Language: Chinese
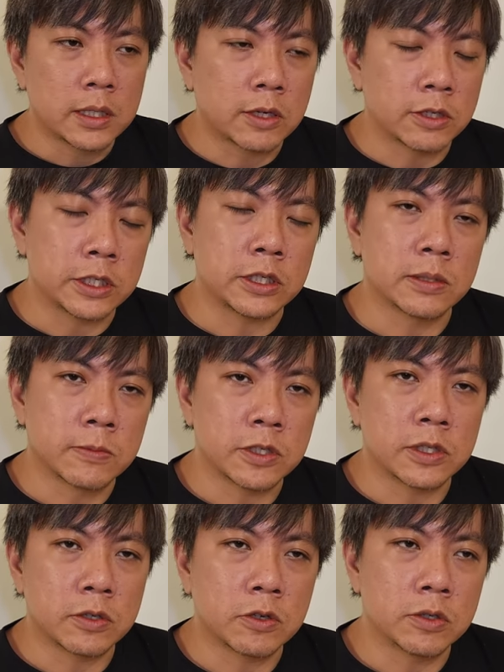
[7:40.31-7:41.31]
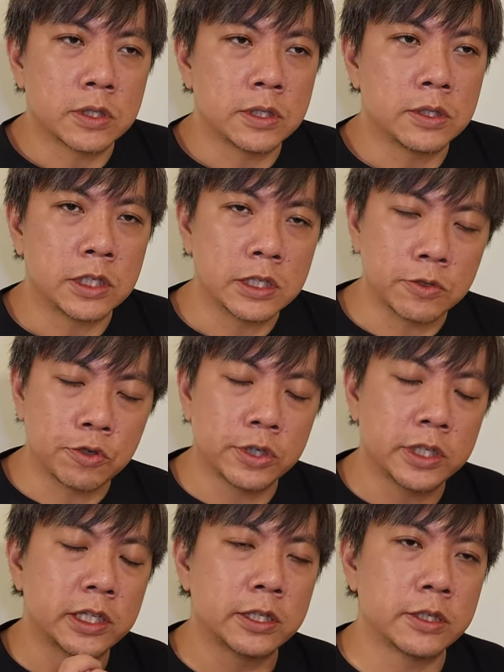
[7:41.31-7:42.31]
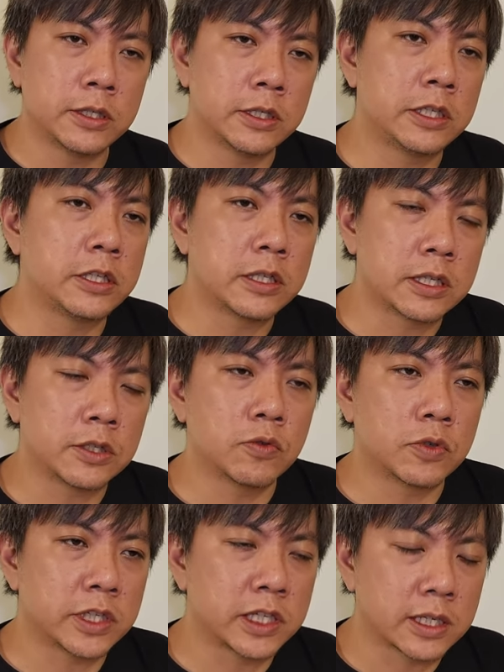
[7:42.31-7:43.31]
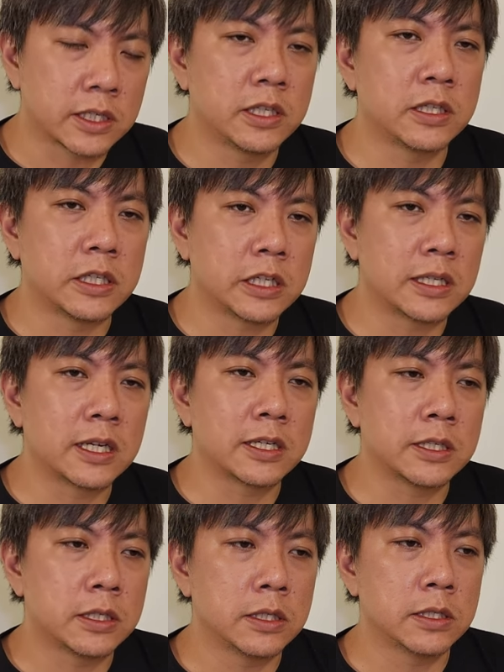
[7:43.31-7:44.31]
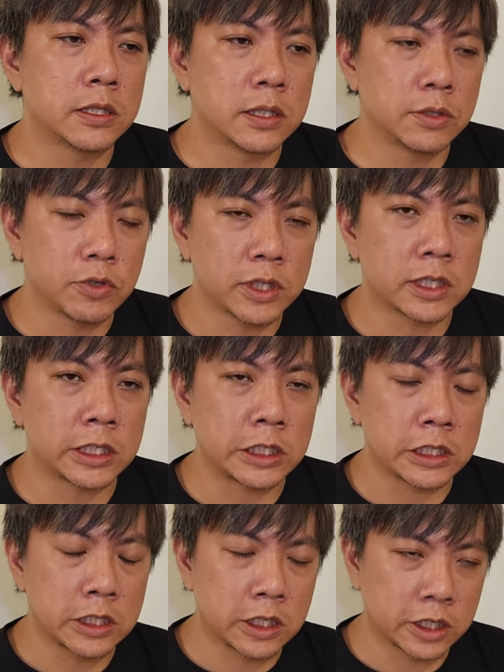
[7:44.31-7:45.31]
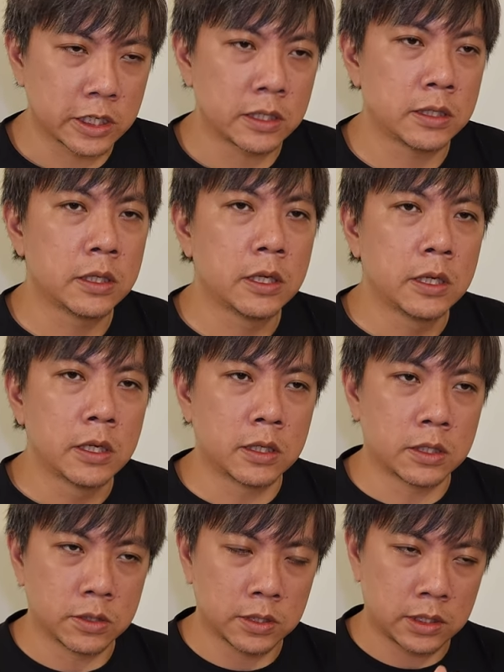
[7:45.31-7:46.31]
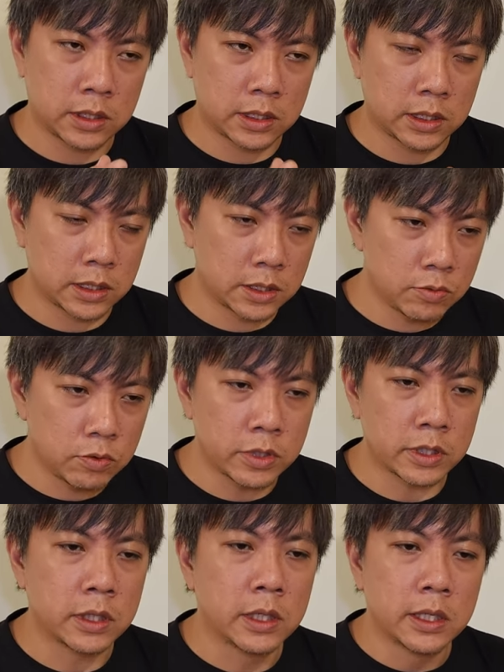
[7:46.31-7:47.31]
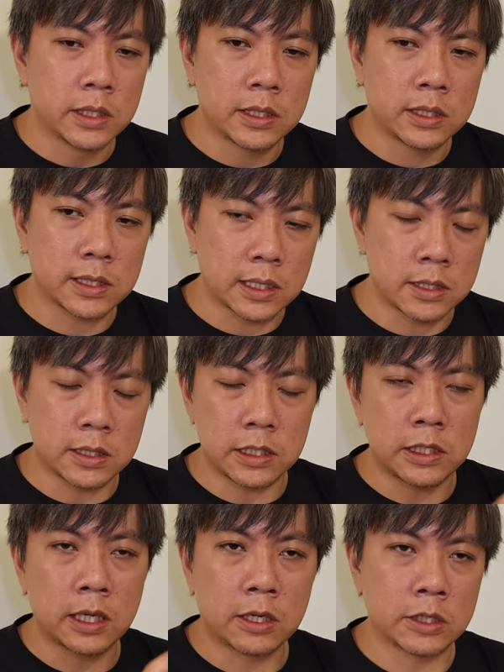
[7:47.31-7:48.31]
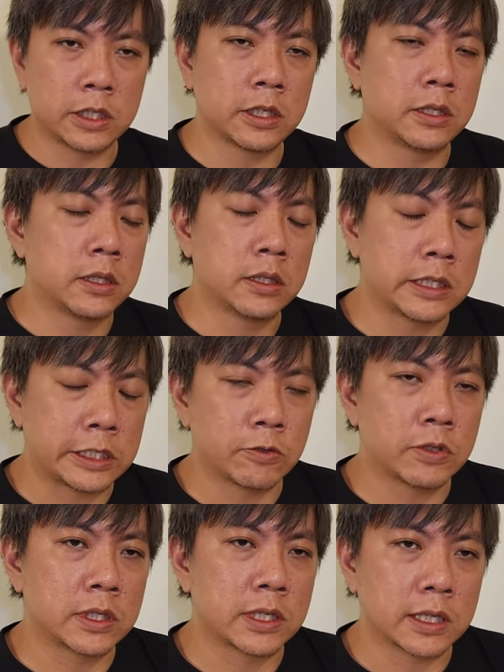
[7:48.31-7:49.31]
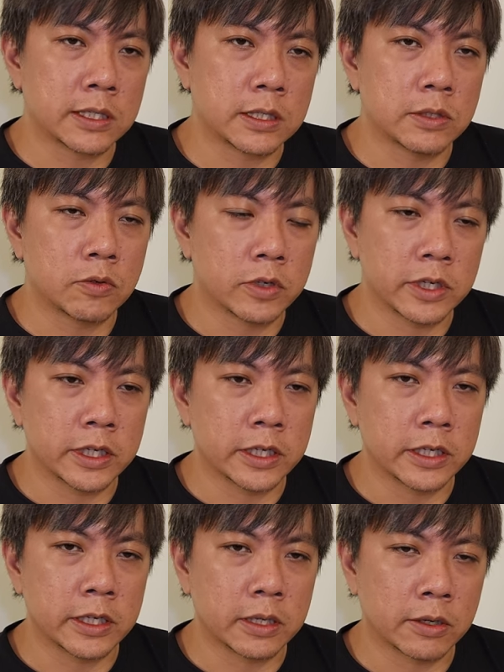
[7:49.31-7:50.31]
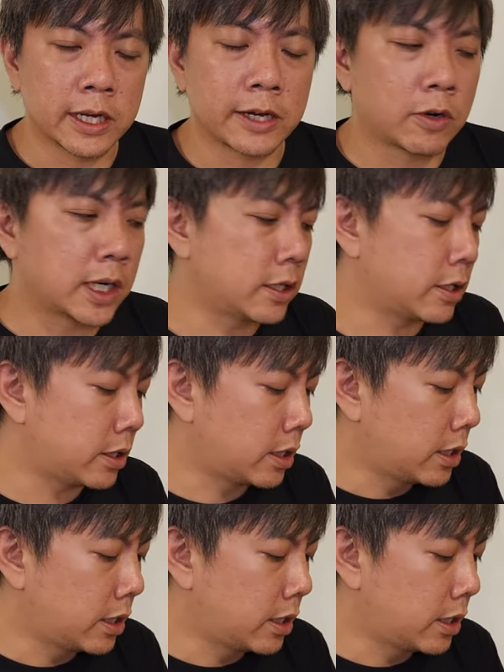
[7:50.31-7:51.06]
到底什么时候是一个确定的日期？但是我相信应该是十月底前，哦，十月三十一号前，理论上是会到台湾的。